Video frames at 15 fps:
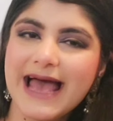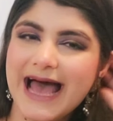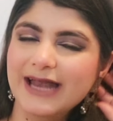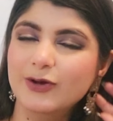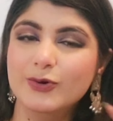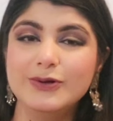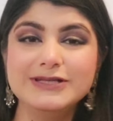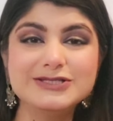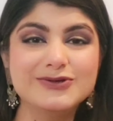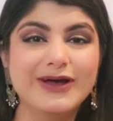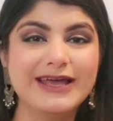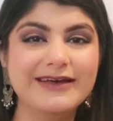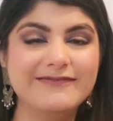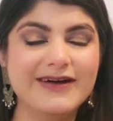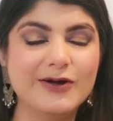एंड ऑल्सो
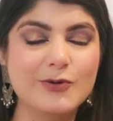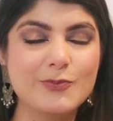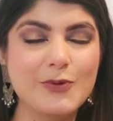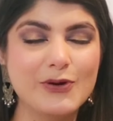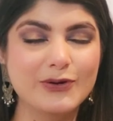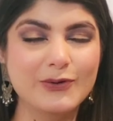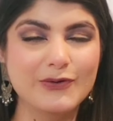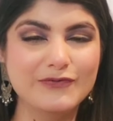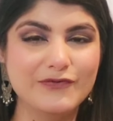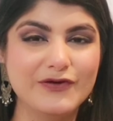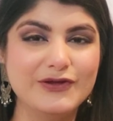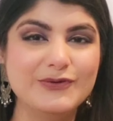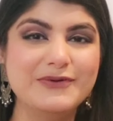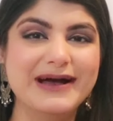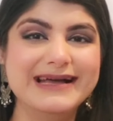आई हैव कूपन कोड फॉर
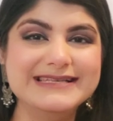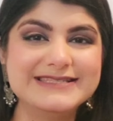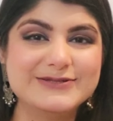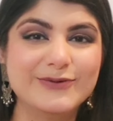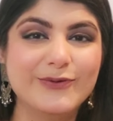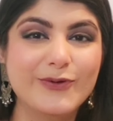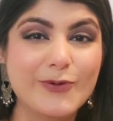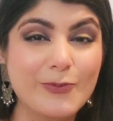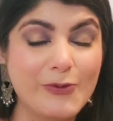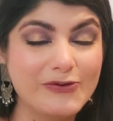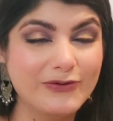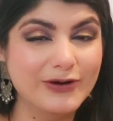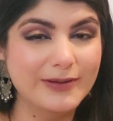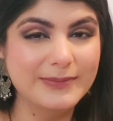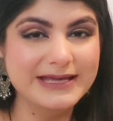यू गाइज सो कूपन
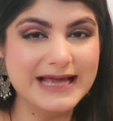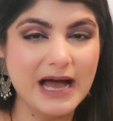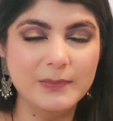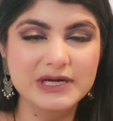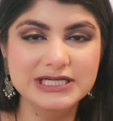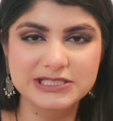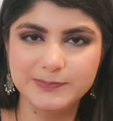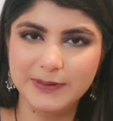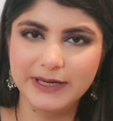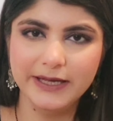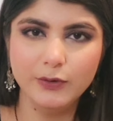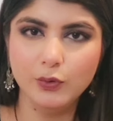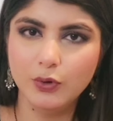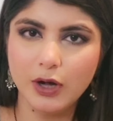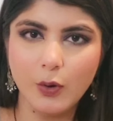कोड अभी यहाँ पे डिस्प्ले
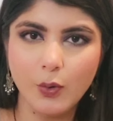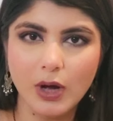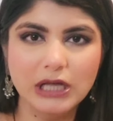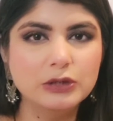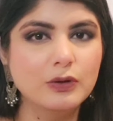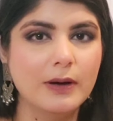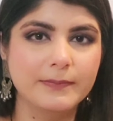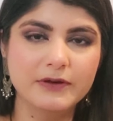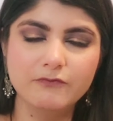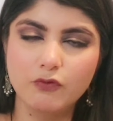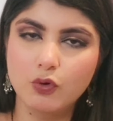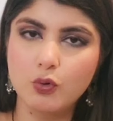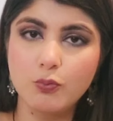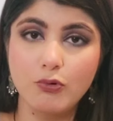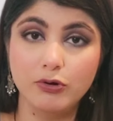हो रहा होगा तो आपने वो
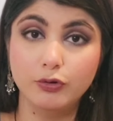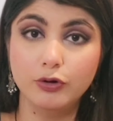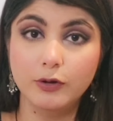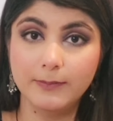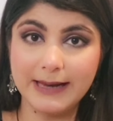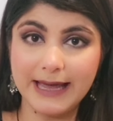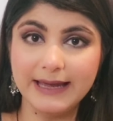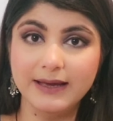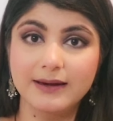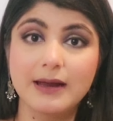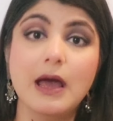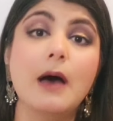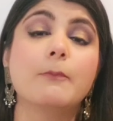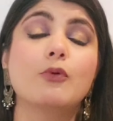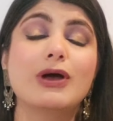कूपन कोड अप्लाई करना
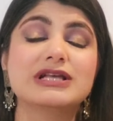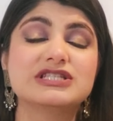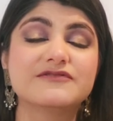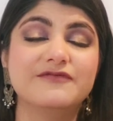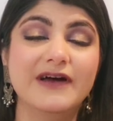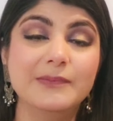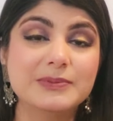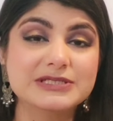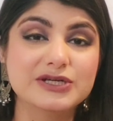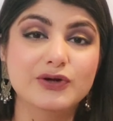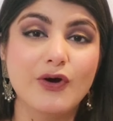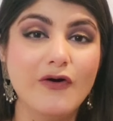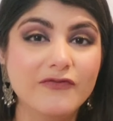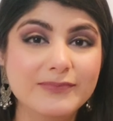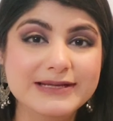है आपको एक्स्ट्रा फाइव परसेंट
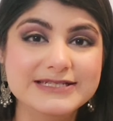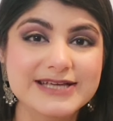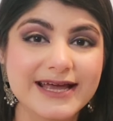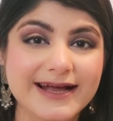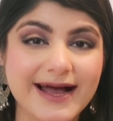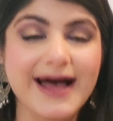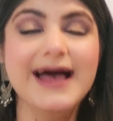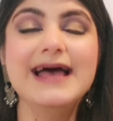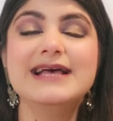ऑफ मिल जाएगा